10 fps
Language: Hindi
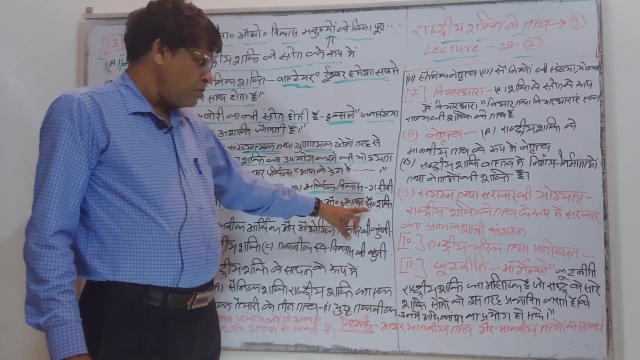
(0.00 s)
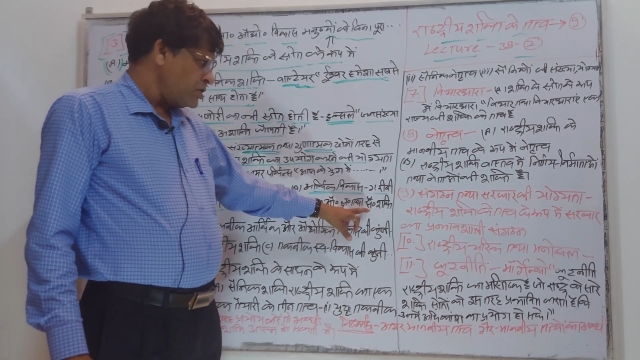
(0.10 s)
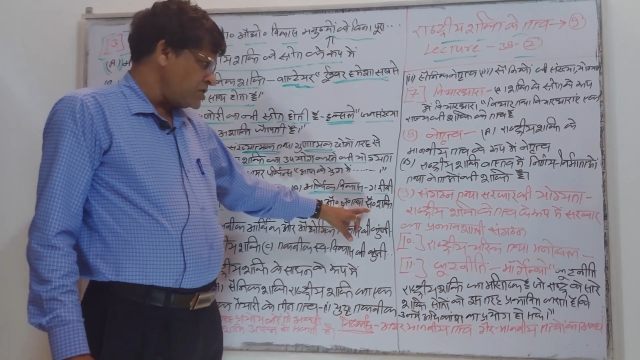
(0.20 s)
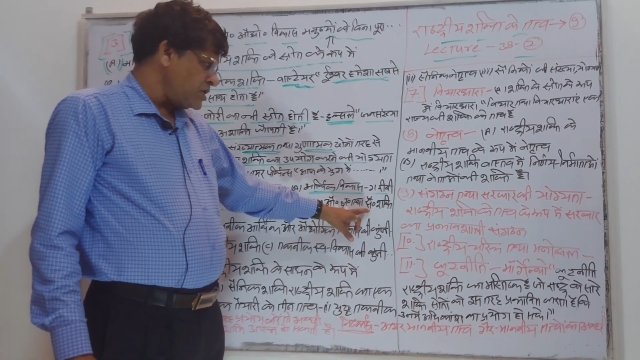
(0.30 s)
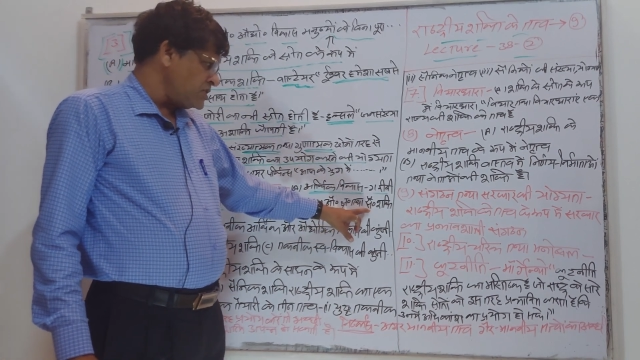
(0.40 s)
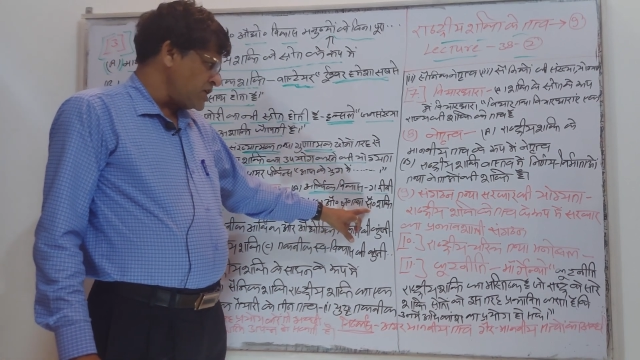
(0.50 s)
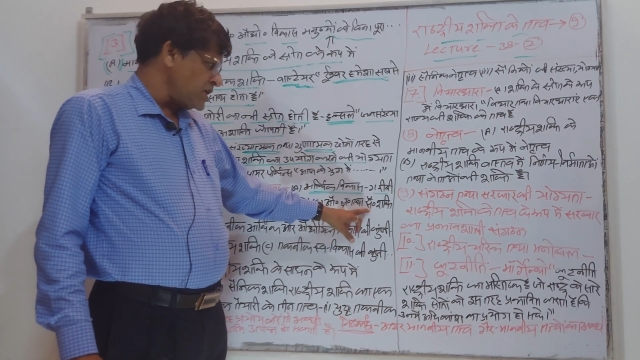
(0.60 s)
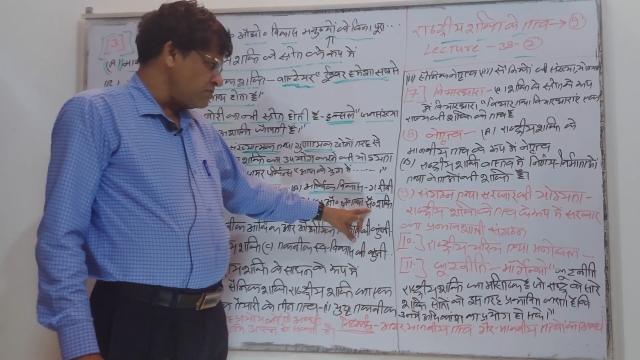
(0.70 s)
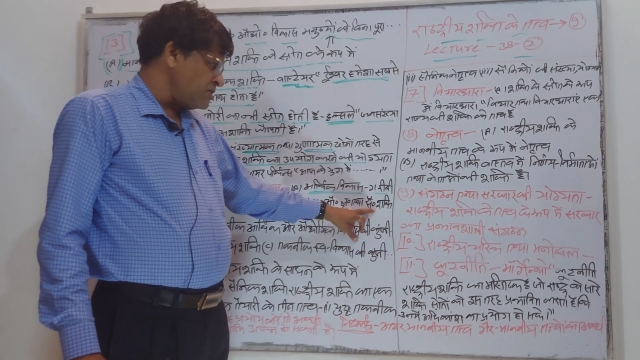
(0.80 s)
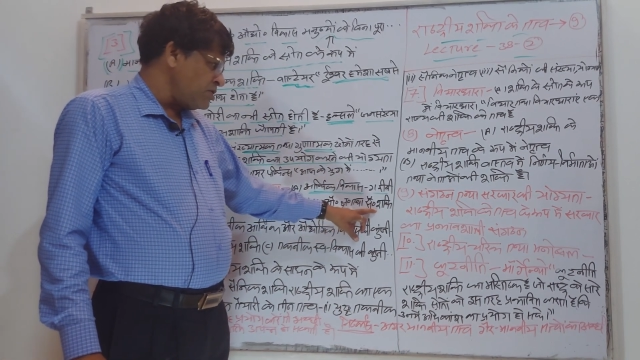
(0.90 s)
और इसी के
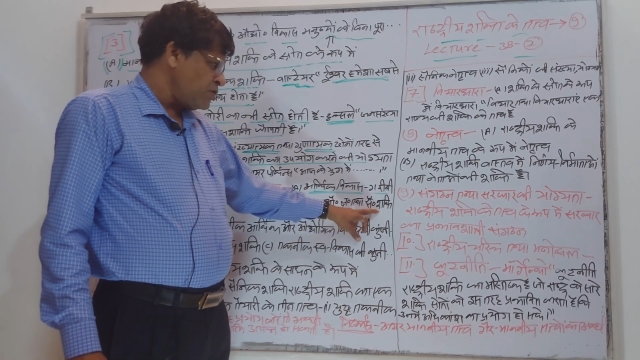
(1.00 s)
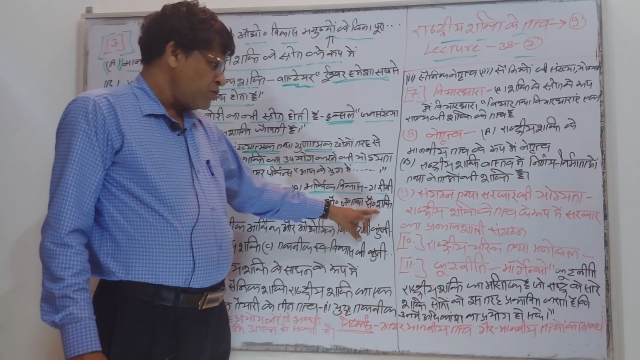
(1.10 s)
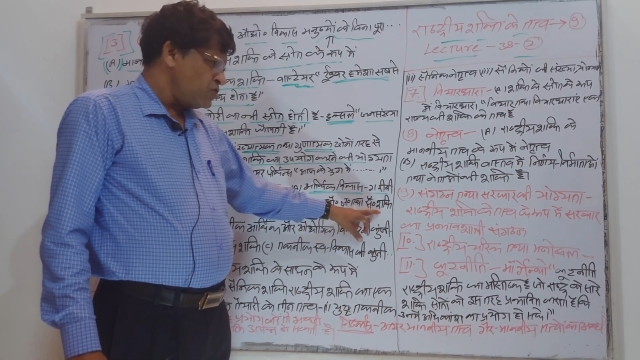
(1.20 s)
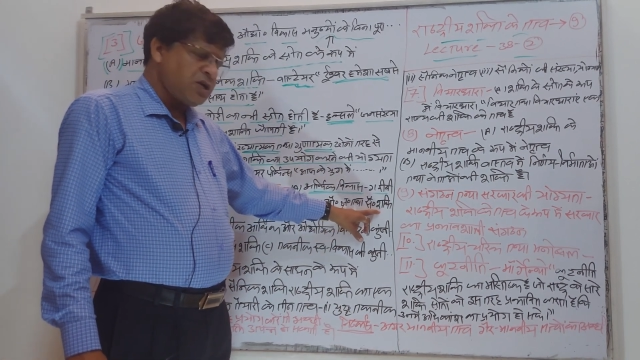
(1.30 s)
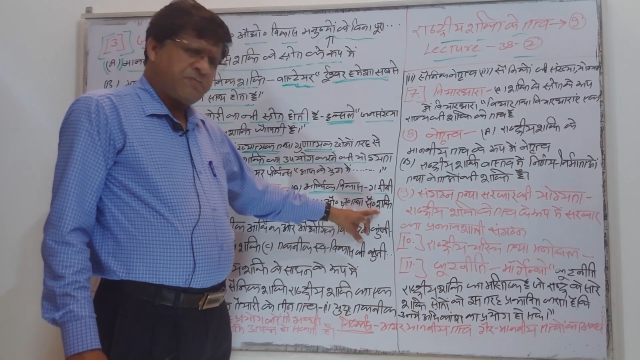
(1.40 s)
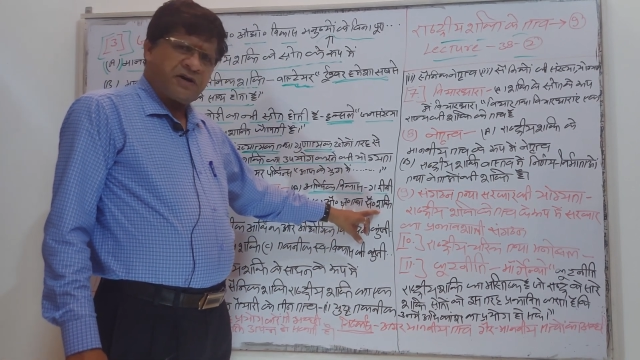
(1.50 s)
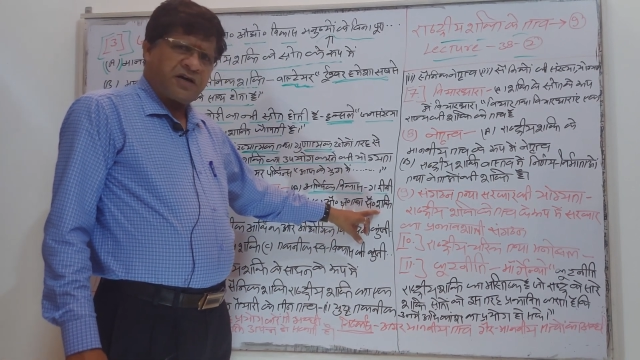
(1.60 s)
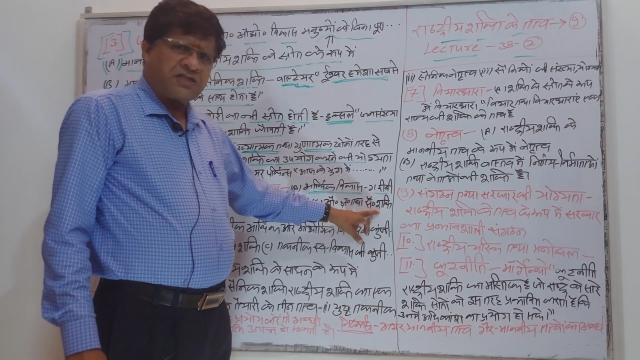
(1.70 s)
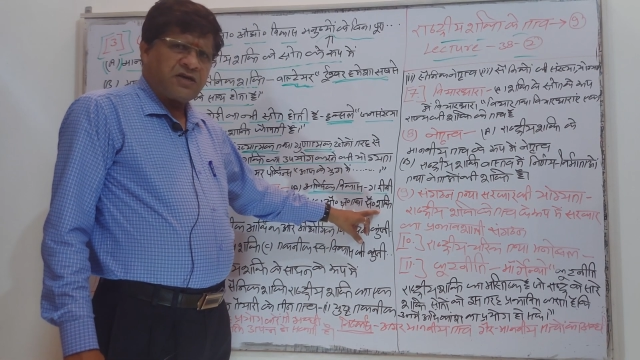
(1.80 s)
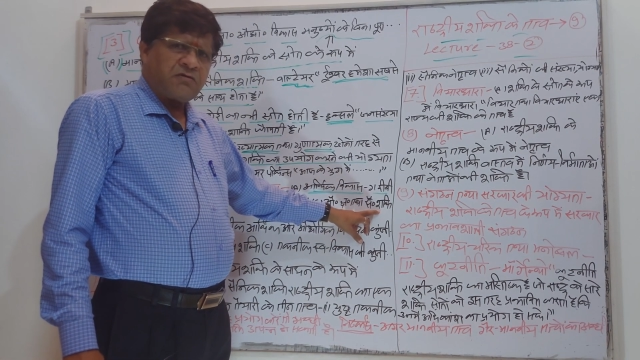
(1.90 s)
साथ में उसके
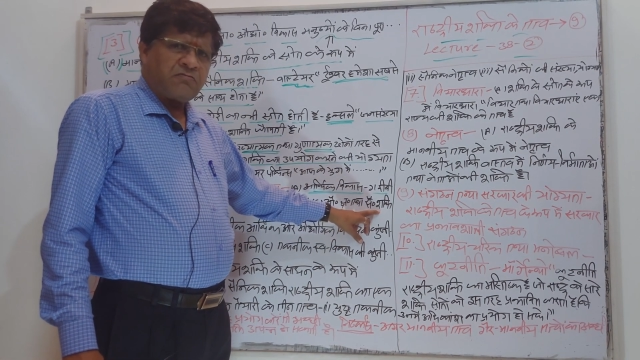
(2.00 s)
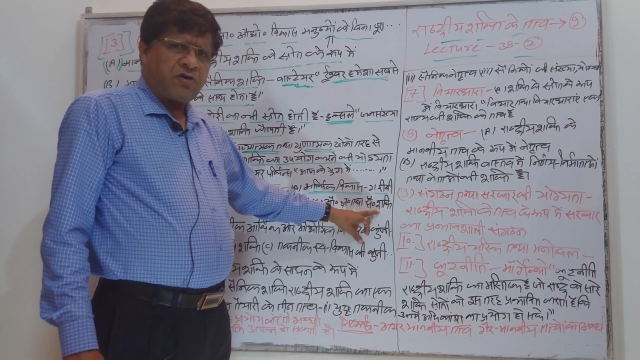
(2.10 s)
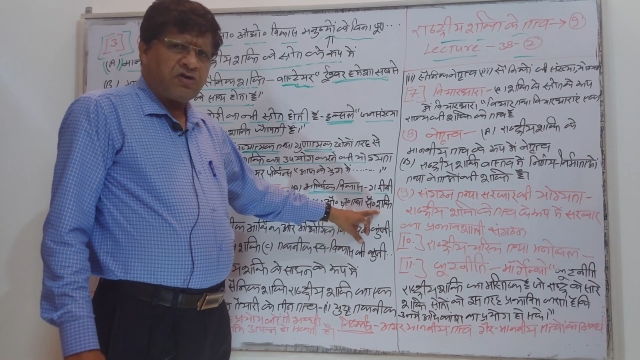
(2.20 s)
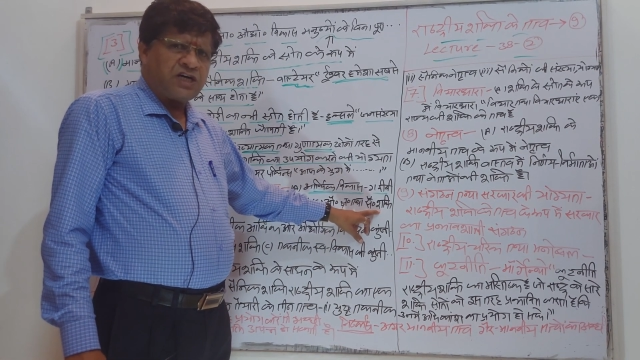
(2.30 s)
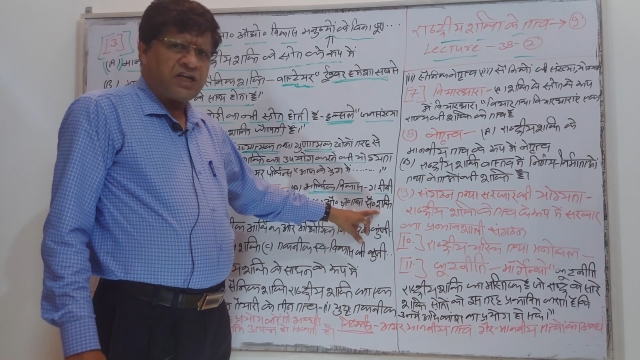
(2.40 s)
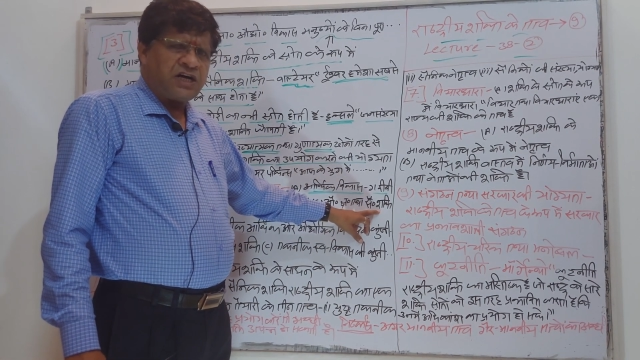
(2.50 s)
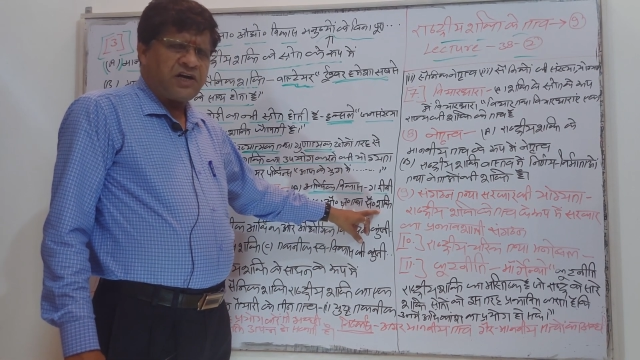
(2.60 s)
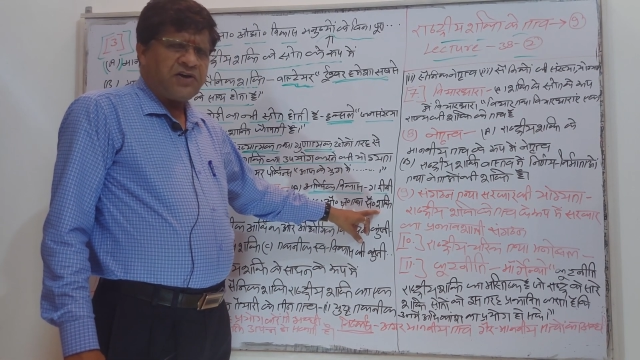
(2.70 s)
पास बहुत ज़्यादा